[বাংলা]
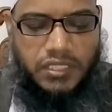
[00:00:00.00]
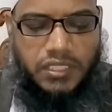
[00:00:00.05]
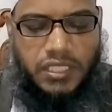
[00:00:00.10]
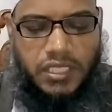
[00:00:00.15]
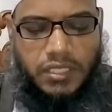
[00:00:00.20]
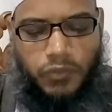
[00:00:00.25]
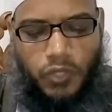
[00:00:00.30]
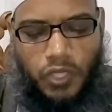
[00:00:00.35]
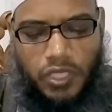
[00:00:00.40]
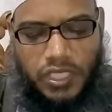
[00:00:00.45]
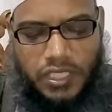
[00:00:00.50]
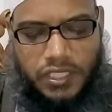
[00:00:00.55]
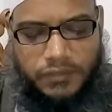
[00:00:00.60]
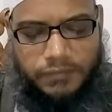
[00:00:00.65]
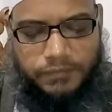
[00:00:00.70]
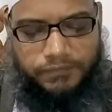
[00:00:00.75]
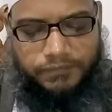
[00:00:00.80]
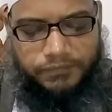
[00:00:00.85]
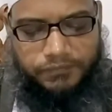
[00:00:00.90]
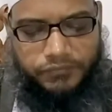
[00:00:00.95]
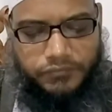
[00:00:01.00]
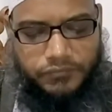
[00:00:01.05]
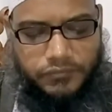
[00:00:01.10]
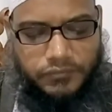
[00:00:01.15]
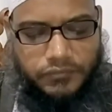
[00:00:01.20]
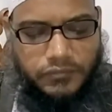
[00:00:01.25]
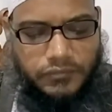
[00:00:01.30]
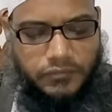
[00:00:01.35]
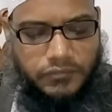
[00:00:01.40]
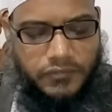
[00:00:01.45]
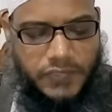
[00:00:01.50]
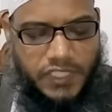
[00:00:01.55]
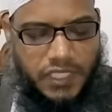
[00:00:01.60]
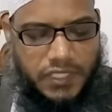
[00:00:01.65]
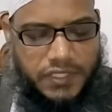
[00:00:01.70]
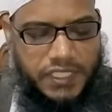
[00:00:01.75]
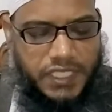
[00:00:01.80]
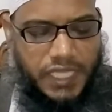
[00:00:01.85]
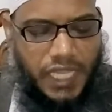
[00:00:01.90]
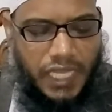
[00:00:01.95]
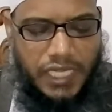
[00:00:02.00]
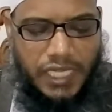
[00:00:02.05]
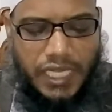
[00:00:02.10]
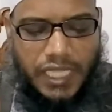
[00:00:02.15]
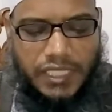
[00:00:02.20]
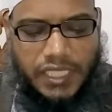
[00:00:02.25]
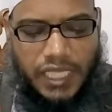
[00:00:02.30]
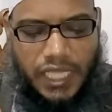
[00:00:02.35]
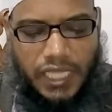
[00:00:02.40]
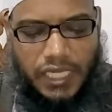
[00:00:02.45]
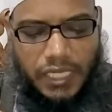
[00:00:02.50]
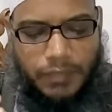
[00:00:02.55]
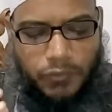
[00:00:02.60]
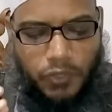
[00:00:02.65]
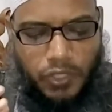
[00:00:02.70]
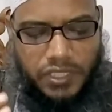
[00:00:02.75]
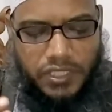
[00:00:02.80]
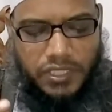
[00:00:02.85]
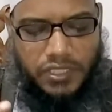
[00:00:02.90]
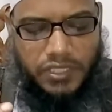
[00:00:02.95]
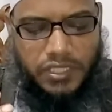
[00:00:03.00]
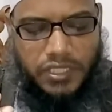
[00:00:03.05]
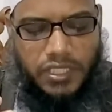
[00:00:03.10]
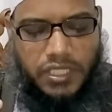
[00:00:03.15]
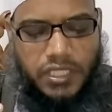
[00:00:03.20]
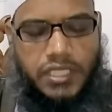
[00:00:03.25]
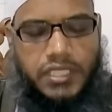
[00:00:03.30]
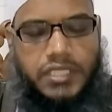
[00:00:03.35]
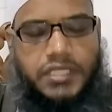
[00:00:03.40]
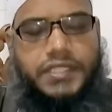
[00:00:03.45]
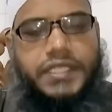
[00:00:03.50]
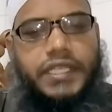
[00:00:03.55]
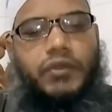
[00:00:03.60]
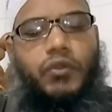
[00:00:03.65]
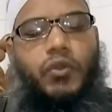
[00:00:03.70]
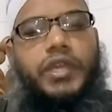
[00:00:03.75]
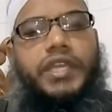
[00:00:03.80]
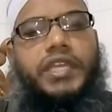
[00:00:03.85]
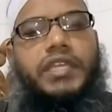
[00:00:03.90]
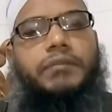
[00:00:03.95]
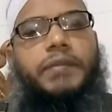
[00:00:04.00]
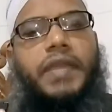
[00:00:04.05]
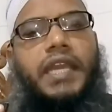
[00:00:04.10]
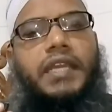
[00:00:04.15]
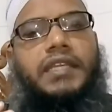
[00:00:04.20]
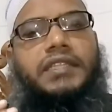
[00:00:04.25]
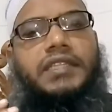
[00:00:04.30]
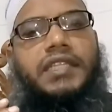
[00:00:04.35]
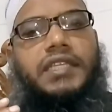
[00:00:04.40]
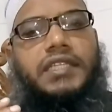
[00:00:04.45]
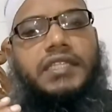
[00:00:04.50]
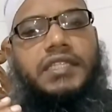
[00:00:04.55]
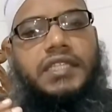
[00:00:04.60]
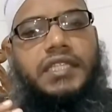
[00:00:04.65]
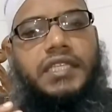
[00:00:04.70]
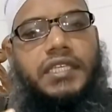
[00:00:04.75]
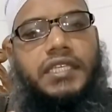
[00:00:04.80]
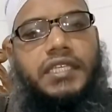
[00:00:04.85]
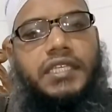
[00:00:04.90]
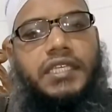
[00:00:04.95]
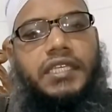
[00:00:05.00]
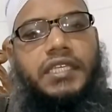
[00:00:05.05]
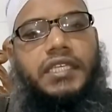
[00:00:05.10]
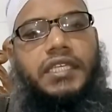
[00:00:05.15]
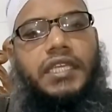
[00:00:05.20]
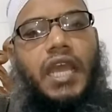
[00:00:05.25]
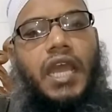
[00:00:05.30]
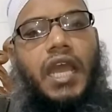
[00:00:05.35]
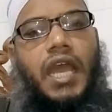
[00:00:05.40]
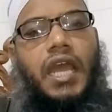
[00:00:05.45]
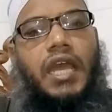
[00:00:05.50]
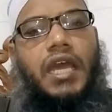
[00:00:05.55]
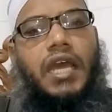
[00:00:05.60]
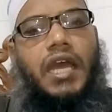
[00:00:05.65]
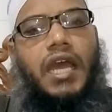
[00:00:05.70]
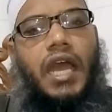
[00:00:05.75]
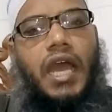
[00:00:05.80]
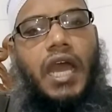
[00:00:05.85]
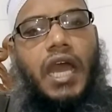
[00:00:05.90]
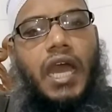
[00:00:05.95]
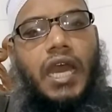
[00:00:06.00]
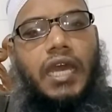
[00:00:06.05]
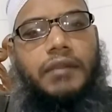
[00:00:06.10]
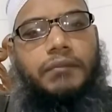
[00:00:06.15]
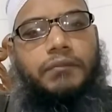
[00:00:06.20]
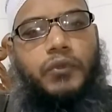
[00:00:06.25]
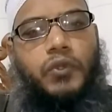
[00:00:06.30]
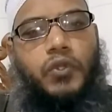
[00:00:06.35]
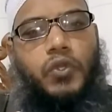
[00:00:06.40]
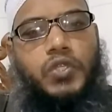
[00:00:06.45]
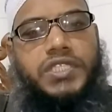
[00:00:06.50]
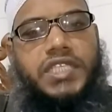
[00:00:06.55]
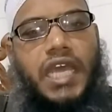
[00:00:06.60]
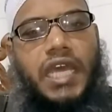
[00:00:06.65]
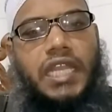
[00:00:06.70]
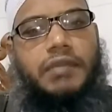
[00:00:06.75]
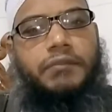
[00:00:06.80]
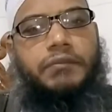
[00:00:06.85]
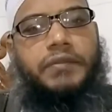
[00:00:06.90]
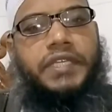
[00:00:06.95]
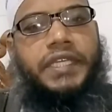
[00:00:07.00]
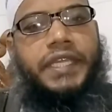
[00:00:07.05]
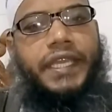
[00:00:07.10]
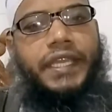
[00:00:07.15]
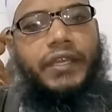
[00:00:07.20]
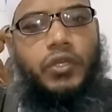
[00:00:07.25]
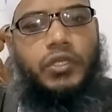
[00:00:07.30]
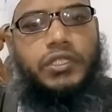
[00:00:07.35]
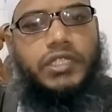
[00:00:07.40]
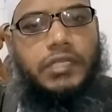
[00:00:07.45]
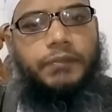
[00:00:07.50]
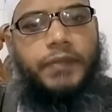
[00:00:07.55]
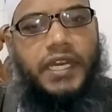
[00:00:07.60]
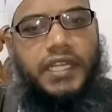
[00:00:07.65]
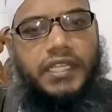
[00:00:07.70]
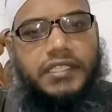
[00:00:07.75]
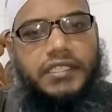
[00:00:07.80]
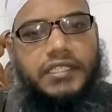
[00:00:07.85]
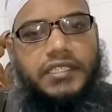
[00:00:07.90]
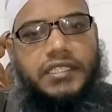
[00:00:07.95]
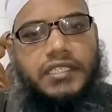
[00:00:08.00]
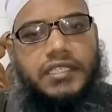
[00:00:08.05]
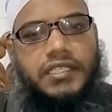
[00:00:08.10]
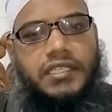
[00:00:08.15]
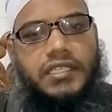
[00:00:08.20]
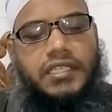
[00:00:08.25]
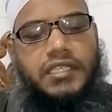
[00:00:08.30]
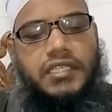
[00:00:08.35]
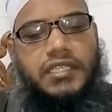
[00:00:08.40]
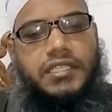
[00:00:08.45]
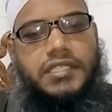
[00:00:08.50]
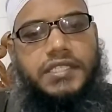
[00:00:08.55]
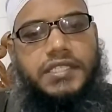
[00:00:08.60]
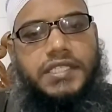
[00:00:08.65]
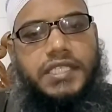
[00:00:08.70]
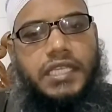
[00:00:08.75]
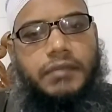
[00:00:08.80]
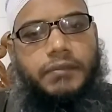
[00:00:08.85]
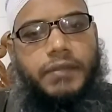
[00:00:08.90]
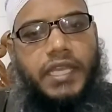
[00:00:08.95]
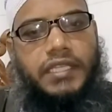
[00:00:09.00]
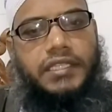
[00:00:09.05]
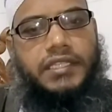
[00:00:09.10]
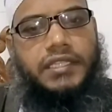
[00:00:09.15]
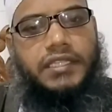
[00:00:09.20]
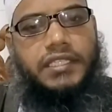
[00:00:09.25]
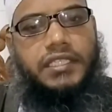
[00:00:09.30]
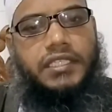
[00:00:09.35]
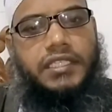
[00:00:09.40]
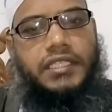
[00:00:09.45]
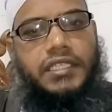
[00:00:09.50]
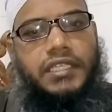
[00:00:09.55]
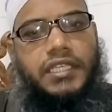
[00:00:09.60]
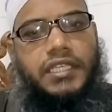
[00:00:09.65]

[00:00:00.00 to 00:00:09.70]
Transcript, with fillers: তিনি বলেন যে আল্লাহ তালা বলেন যে ওই ব্যক্তি থেকে আর বড় জালেম কে হতে পারে যে ব্যক্তি